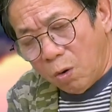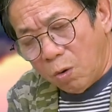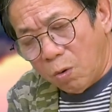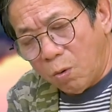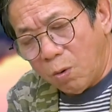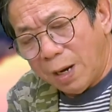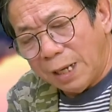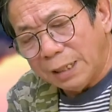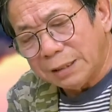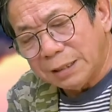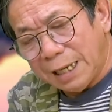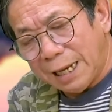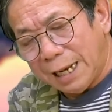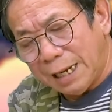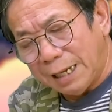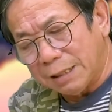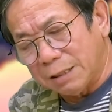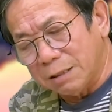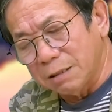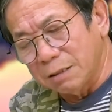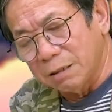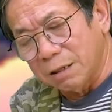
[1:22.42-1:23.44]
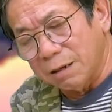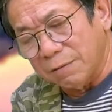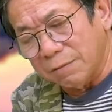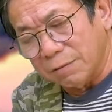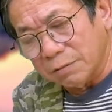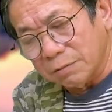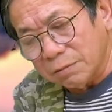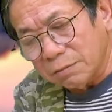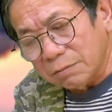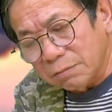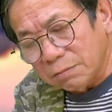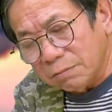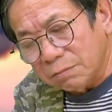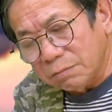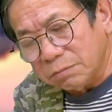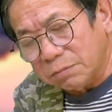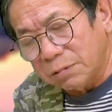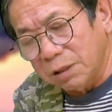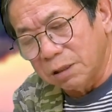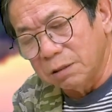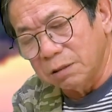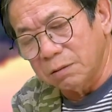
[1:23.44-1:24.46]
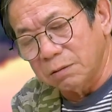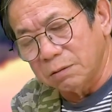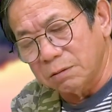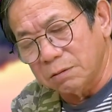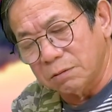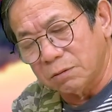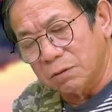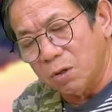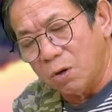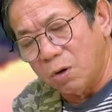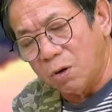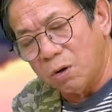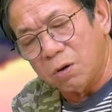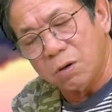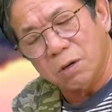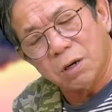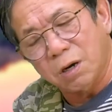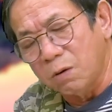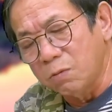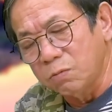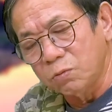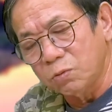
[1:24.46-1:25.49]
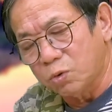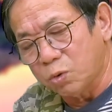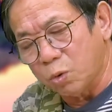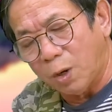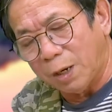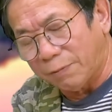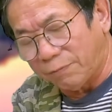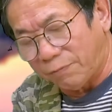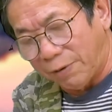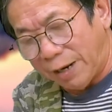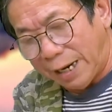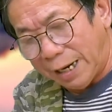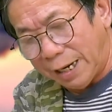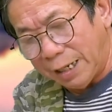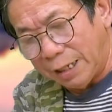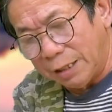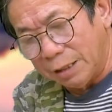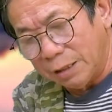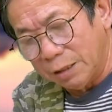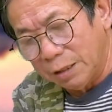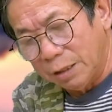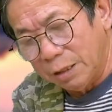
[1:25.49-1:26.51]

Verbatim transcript: Hóa ra cửa tự do không soát vé